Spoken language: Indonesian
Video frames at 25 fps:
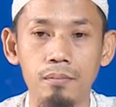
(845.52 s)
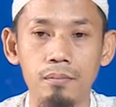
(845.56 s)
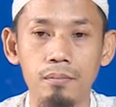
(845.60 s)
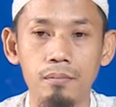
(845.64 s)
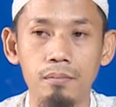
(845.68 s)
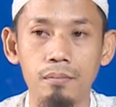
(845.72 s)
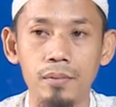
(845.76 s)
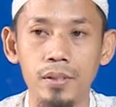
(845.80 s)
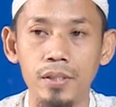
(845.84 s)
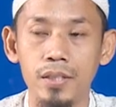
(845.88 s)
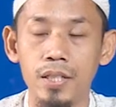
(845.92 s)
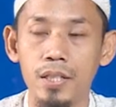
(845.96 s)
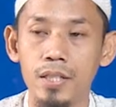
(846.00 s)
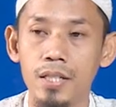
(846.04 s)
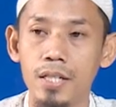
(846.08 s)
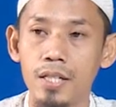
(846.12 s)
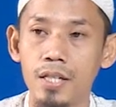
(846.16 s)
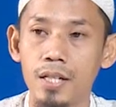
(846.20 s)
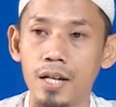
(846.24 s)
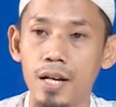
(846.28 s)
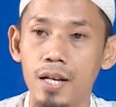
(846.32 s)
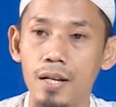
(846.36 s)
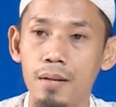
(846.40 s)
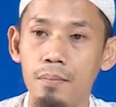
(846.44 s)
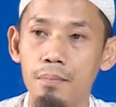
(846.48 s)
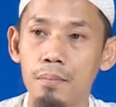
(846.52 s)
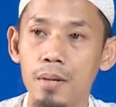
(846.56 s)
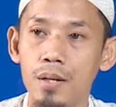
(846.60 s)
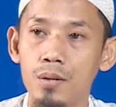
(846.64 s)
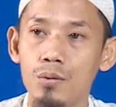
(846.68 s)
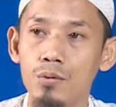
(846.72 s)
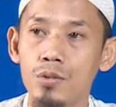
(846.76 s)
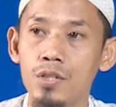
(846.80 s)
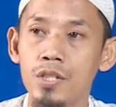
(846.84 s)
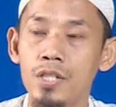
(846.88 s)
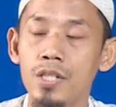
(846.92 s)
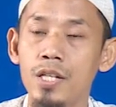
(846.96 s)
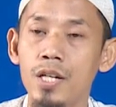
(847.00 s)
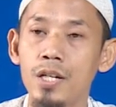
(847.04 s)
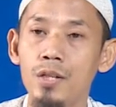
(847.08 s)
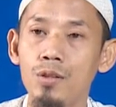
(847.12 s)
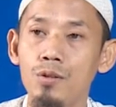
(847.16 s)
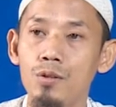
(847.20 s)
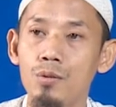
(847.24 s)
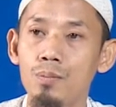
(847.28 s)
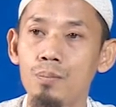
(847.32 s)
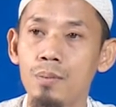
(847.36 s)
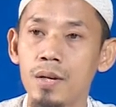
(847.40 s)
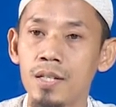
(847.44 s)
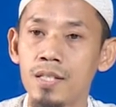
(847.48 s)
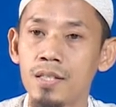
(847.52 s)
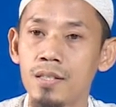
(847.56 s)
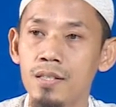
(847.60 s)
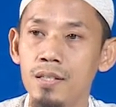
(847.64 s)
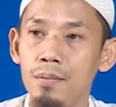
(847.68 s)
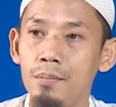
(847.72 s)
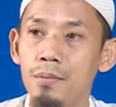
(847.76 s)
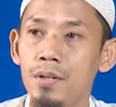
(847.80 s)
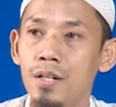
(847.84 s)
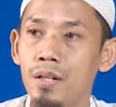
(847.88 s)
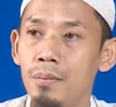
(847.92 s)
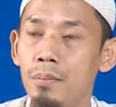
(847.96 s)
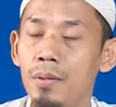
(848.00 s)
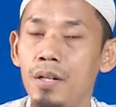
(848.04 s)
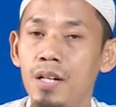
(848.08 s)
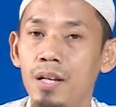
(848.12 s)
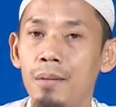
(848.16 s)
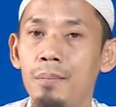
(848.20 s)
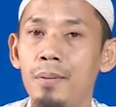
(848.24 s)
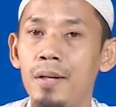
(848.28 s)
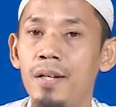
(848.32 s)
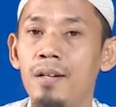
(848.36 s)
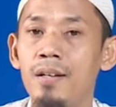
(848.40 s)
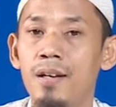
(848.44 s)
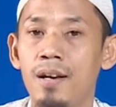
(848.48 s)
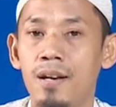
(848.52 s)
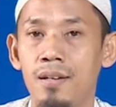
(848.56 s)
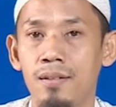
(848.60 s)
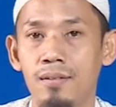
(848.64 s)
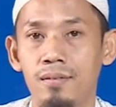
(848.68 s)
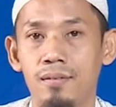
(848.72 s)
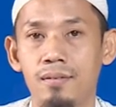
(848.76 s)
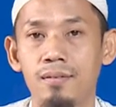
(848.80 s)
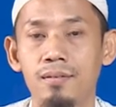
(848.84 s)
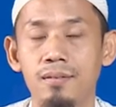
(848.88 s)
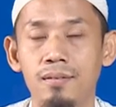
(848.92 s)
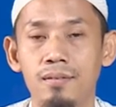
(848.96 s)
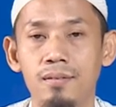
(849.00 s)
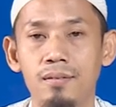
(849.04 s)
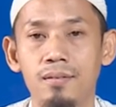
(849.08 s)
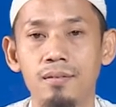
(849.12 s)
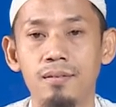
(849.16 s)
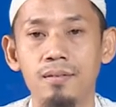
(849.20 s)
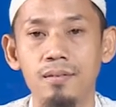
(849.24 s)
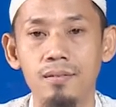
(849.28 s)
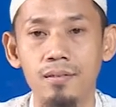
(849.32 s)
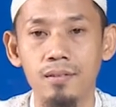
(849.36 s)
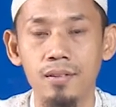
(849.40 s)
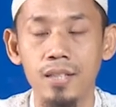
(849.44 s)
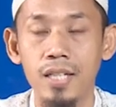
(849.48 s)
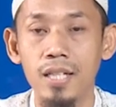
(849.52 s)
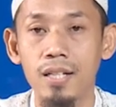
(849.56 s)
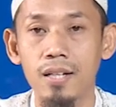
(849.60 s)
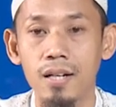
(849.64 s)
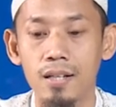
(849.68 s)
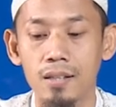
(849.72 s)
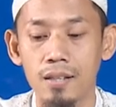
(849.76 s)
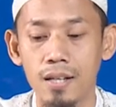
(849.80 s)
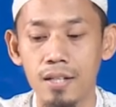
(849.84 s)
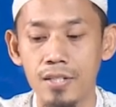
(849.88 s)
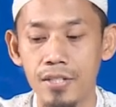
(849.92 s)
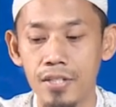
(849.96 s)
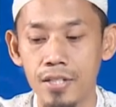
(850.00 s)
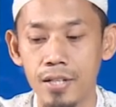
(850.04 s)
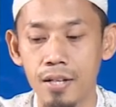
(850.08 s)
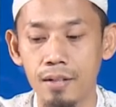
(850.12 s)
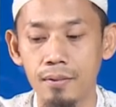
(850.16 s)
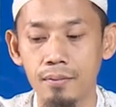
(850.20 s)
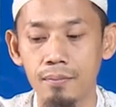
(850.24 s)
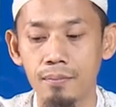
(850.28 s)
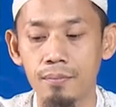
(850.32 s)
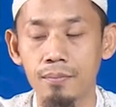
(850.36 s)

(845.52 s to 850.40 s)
menjadikan manusia itu pasti berbeda-beda tingkatannya.